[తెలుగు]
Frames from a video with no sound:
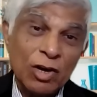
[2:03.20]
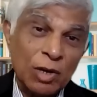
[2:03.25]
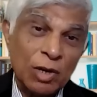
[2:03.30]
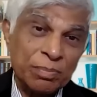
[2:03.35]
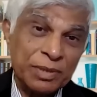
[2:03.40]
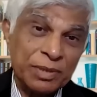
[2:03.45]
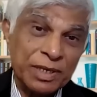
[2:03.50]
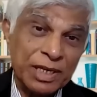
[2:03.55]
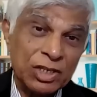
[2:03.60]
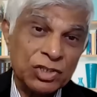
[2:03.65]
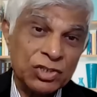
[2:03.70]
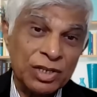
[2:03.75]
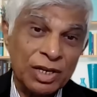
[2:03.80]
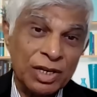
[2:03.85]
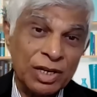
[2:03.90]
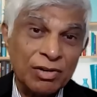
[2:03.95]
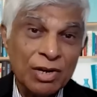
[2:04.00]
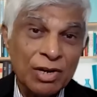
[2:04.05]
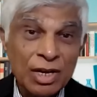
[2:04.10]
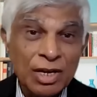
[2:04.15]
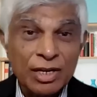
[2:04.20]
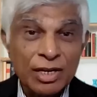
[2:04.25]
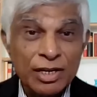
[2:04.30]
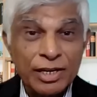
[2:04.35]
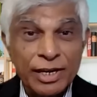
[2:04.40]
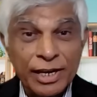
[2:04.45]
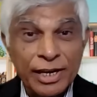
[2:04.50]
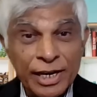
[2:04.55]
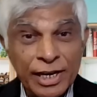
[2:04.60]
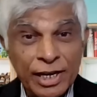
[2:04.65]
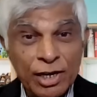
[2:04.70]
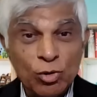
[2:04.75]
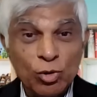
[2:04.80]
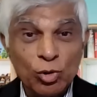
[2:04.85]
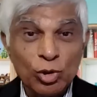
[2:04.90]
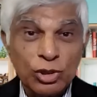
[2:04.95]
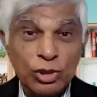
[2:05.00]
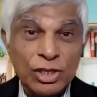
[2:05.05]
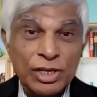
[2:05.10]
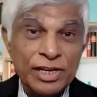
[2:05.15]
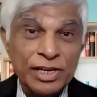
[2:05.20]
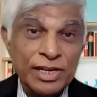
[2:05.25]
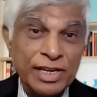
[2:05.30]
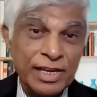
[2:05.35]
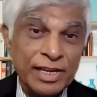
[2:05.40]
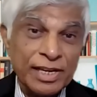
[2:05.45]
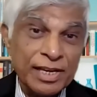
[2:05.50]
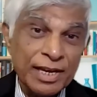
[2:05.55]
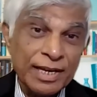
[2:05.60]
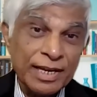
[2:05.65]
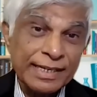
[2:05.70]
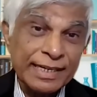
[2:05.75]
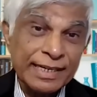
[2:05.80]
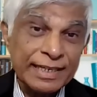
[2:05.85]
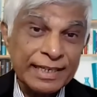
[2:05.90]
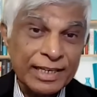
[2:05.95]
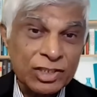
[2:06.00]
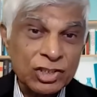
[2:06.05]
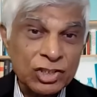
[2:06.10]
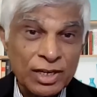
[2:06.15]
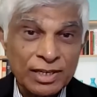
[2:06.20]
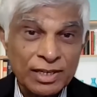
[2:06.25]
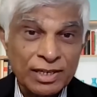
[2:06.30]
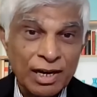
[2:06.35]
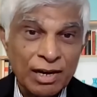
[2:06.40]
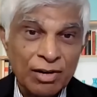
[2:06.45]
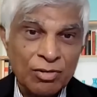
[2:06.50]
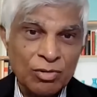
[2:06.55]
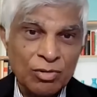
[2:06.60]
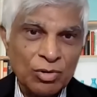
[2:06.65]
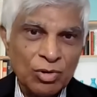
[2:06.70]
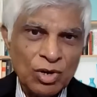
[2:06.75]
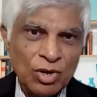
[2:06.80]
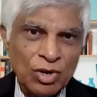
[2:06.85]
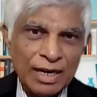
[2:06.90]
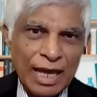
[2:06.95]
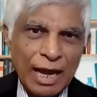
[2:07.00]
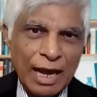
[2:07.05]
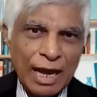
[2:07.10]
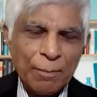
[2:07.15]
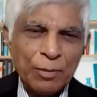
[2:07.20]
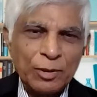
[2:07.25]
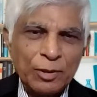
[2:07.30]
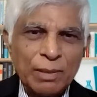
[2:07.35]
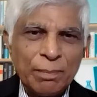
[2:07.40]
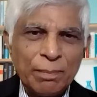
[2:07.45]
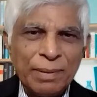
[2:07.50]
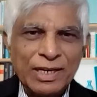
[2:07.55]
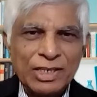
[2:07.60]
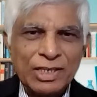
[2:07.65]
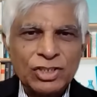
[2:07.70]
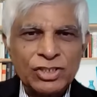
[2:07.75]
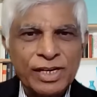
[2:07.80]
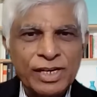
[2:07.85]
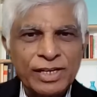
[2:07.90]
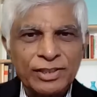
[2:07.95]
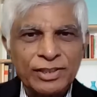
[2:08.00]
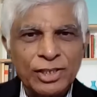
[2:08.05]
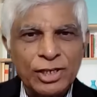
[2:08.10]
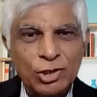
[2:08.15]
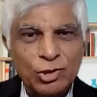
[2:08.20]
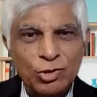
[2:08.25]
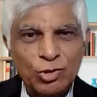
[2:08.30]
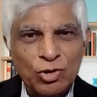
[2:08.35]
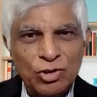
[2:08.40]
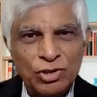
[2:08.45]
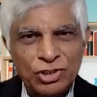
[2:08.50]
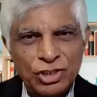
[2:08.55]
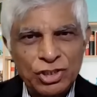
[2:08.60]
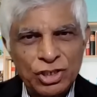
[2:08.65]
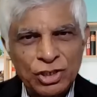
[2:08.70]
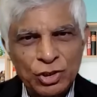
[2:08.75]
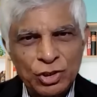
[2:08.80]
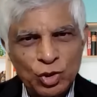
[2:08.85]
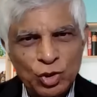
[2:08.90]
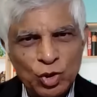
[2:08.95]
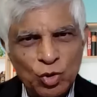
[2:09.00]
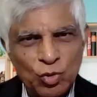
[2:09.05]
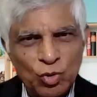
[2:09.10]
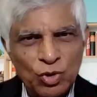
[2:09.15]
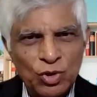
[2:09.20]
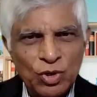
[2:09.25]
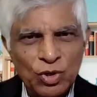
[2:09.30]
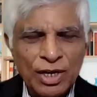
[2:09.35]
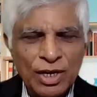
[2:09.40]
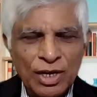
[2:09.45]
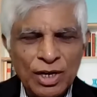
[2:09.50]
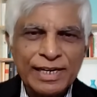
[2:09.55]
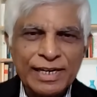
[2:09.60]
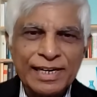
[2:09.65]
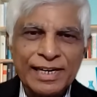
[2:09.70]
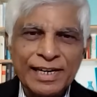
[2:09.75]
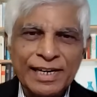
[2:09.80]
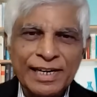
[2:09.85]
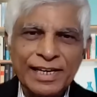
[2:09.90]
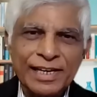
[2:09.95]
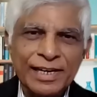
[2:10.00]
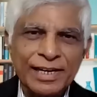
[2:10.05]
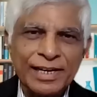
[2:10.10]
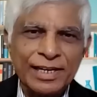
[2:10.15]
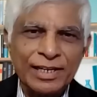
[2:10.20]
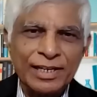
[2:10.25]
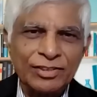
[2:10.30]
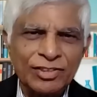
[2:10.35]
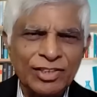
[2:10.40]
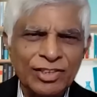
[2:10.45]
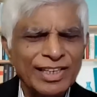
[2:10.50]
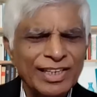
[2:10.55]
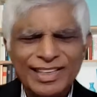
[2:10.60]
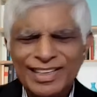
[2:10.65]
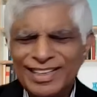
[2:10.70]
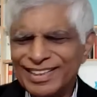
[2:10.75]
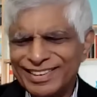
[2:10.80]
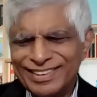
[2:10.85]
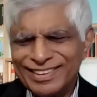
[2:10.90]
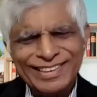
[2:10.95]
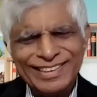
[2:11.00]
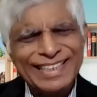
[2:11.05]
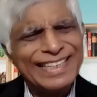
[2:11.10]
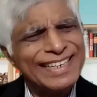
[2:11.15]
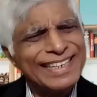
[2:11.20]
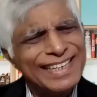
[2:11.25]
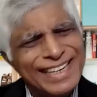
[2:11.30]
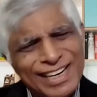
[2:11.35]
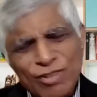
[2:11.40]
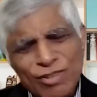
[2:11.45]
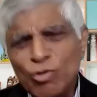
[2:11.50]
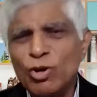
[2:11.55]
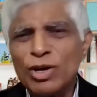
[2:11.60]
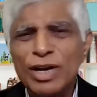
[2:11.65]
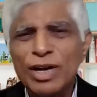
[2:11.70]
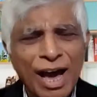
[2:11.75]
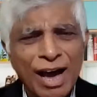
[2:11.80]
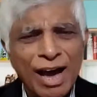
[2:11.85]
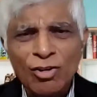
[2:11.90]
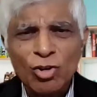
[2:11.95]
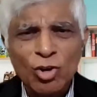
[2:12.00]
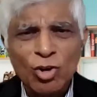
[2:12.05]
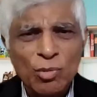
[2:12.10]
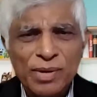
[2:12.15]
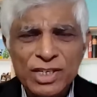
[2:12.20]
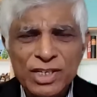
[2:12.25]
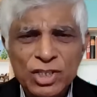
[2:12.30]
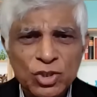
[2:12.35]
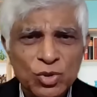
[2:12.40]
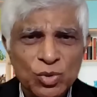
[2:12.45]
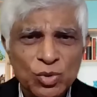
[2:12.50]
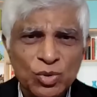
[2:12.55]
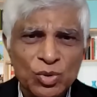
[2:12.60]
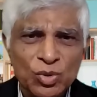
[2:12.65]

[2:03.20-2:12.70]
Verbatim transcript: డెవలప్ చేస్తున్నారు గ్రీకులు దీన్ని ఇండస్ అన్నారు లేకపోతే పర్షియన్ దీంట్లో నుంచి హిందూ ఇండి ఇవన్నీ కూడా ఆర్గ్యుమెంట్స్